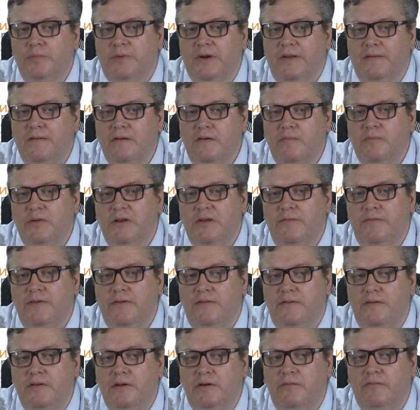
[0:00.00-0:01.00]
процесс
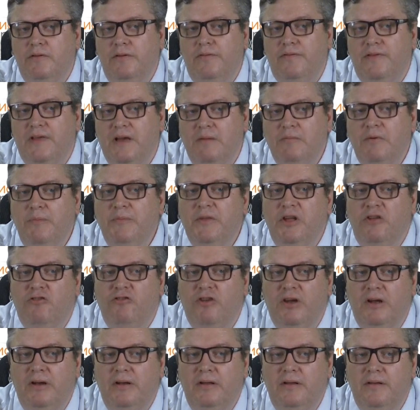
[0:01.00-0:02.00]
манифестировал в самом
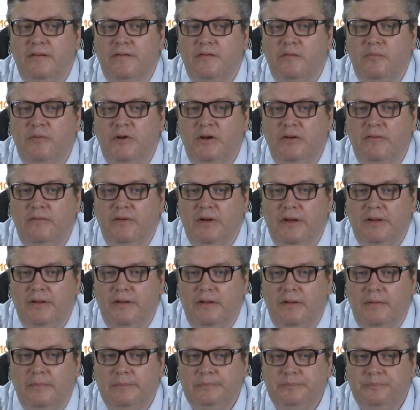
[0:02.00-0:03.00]
начале заболевания.